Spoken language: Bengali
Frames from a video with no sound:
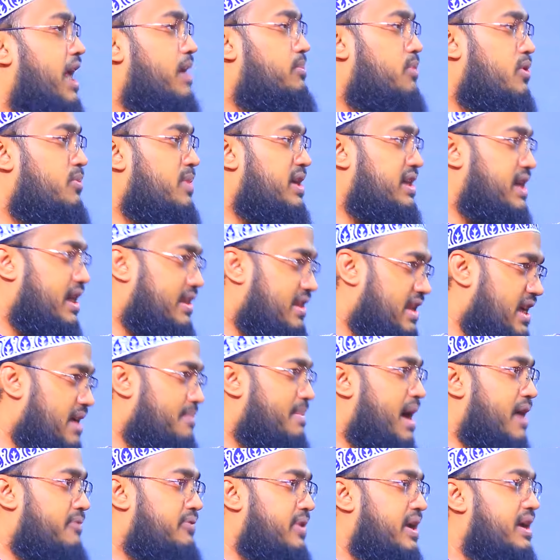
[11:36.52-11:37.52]
তার মমিটা দিয়ে
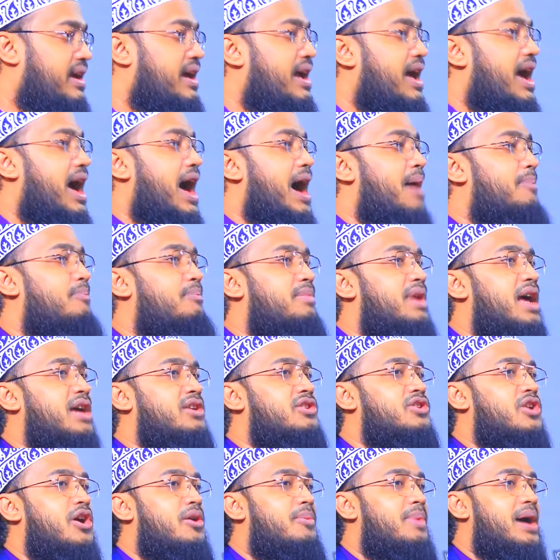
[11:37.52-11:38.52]
মাফে আমরা
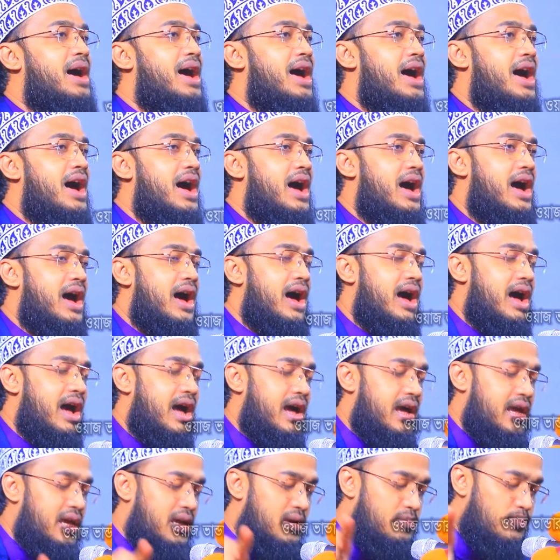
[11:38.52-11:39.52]

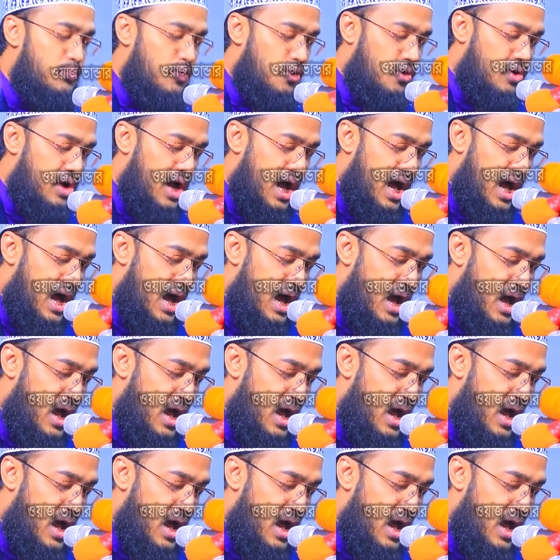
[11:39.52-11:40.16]
সবাই বোকা